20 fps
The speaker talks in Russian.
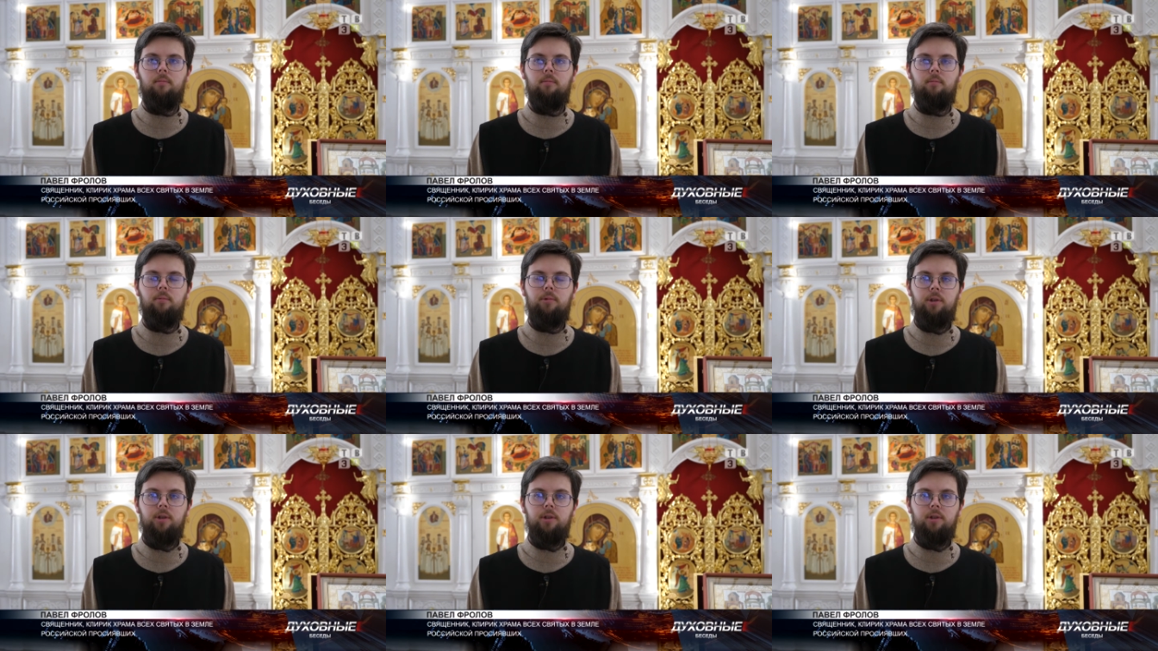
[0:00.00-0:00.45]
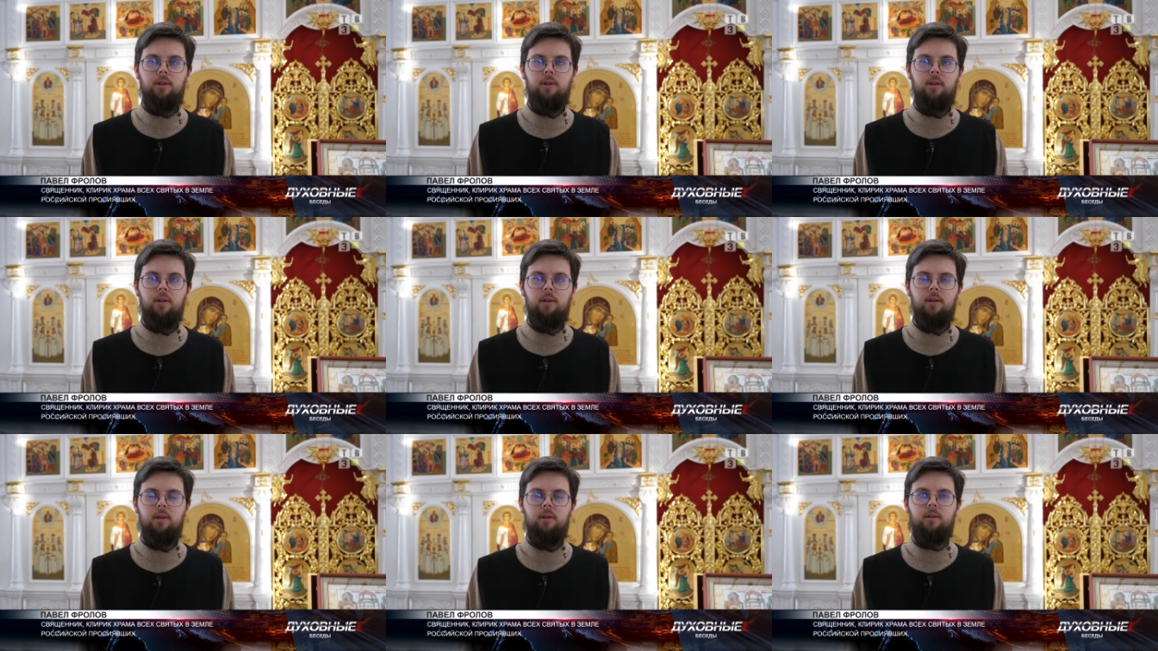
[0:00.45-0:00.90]
будет
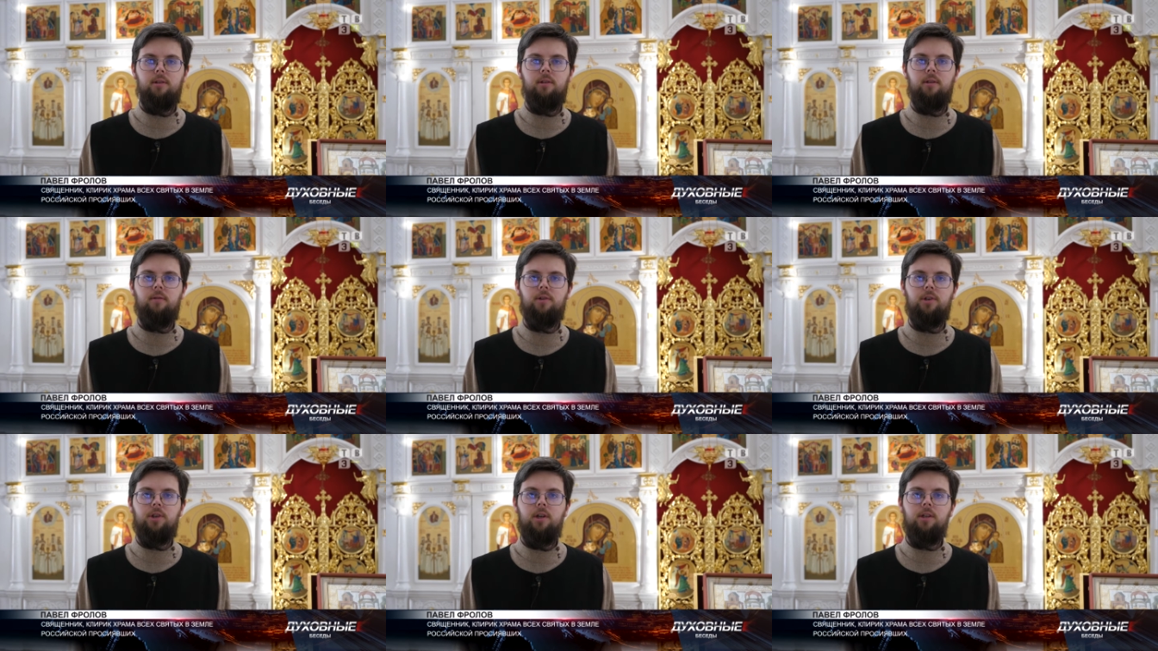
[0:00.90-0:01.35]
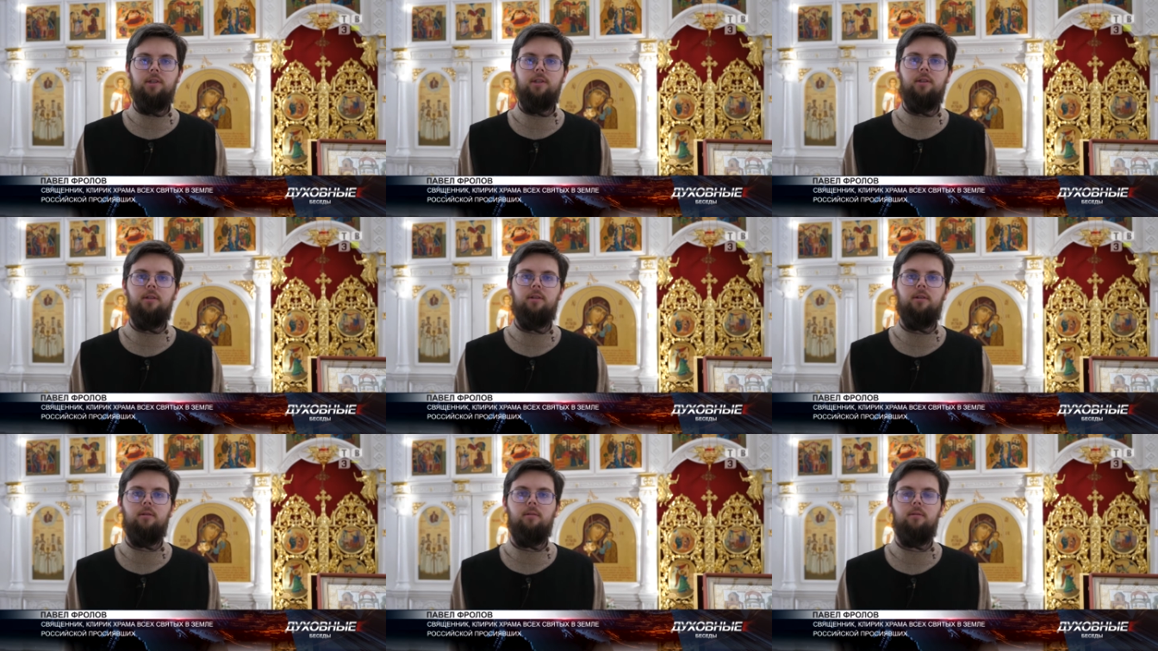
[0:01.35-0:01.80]

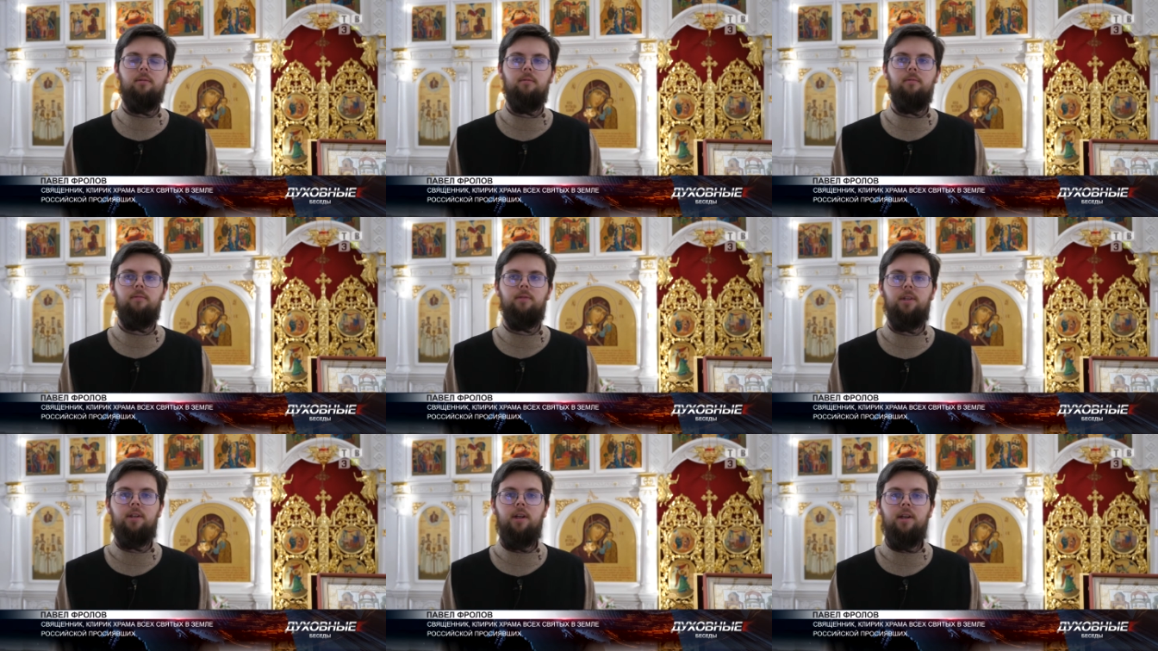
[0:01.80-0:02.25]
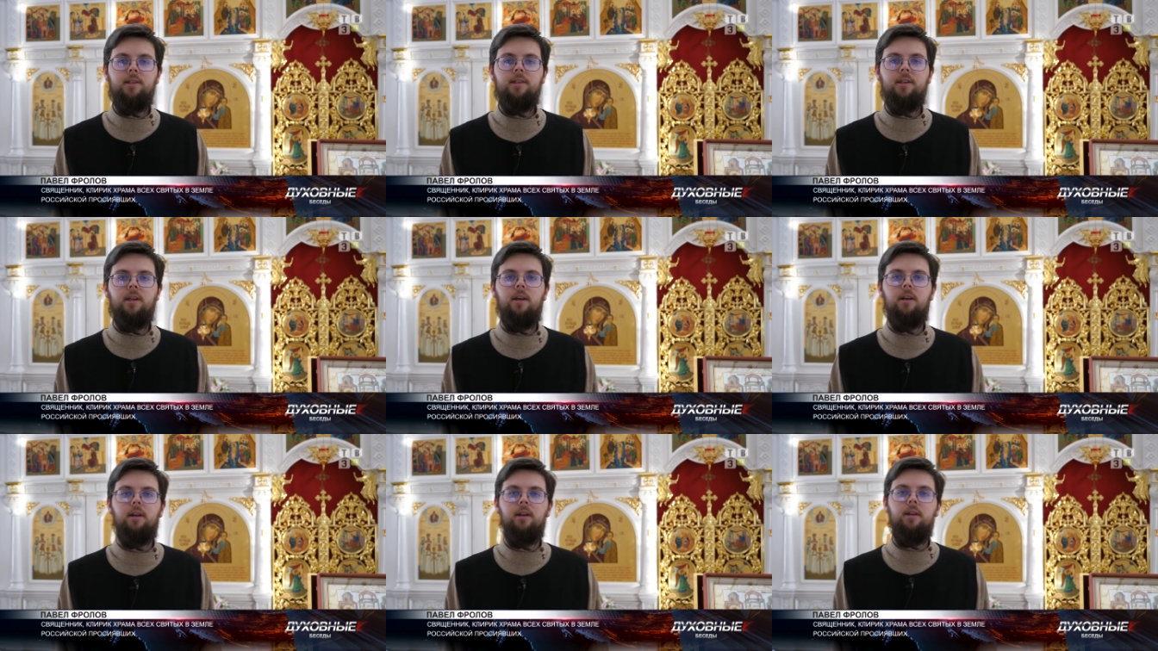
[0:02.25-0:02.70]
совершаться
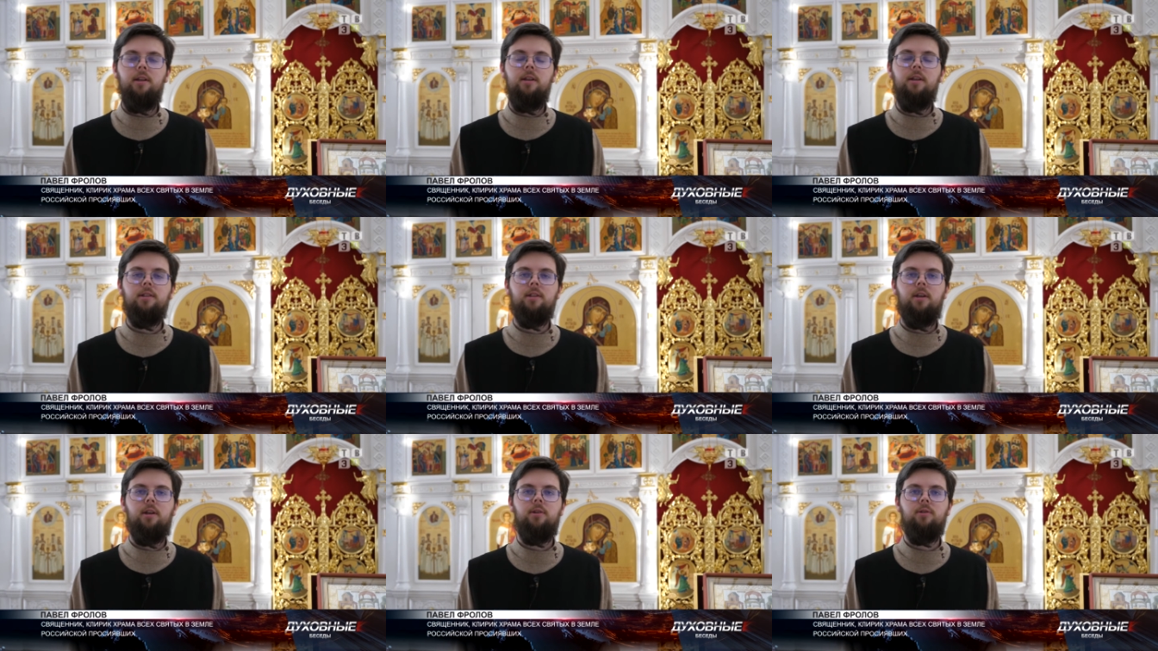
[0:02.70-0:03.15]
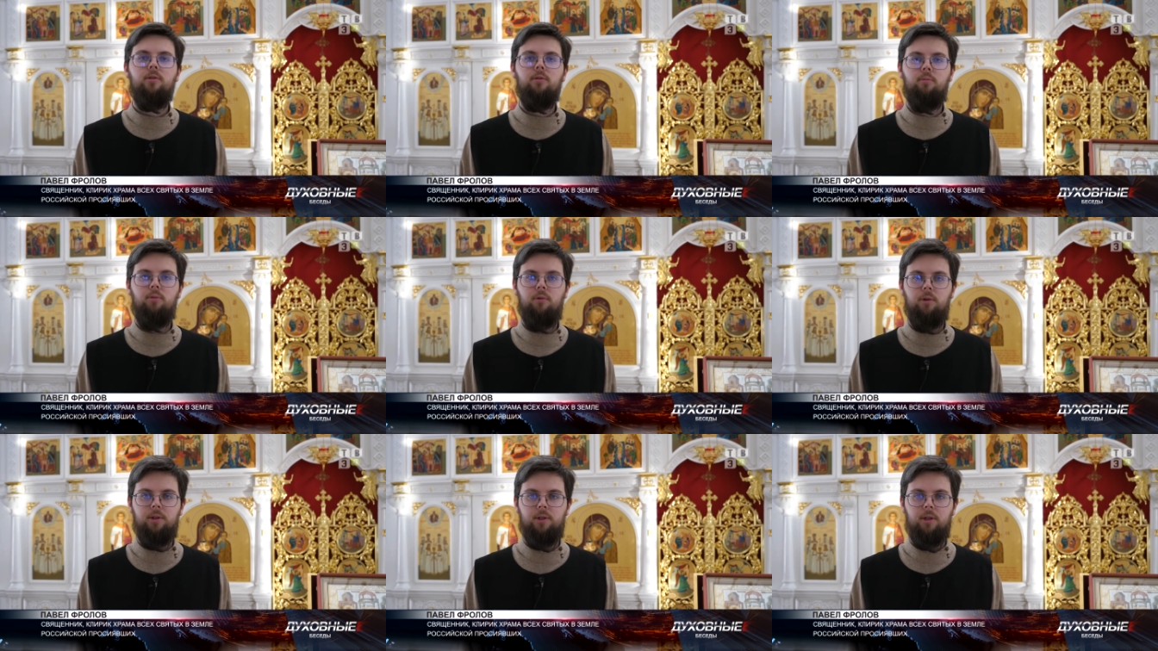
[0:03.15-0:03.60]
Вселенская родительская
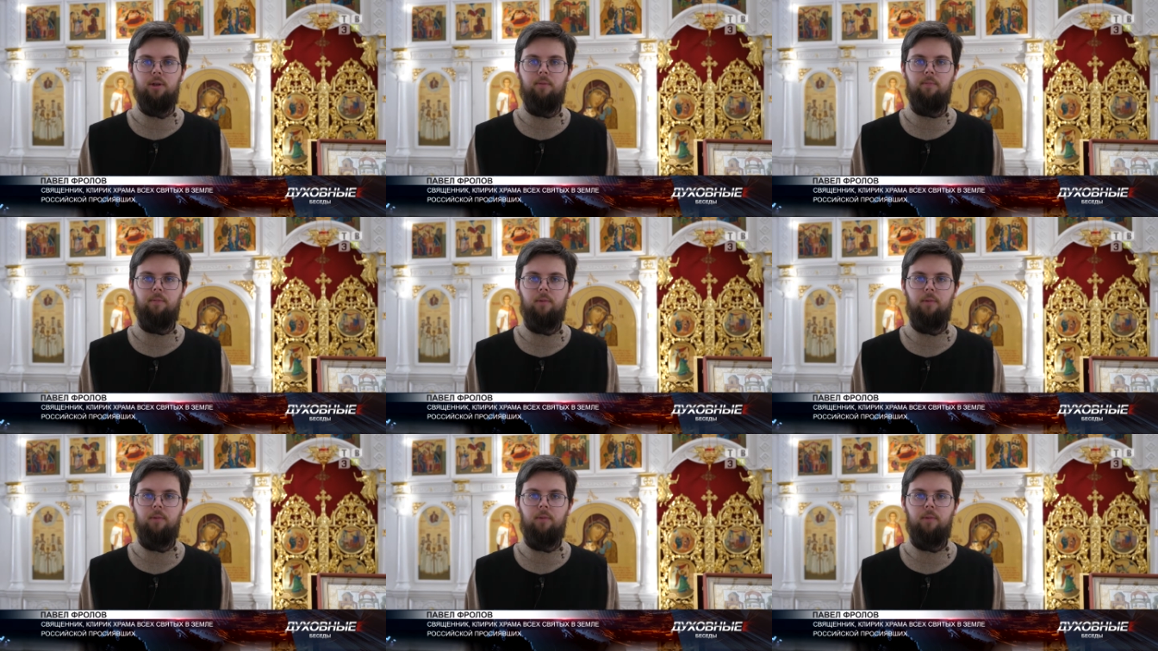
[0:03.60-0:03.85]
суббота.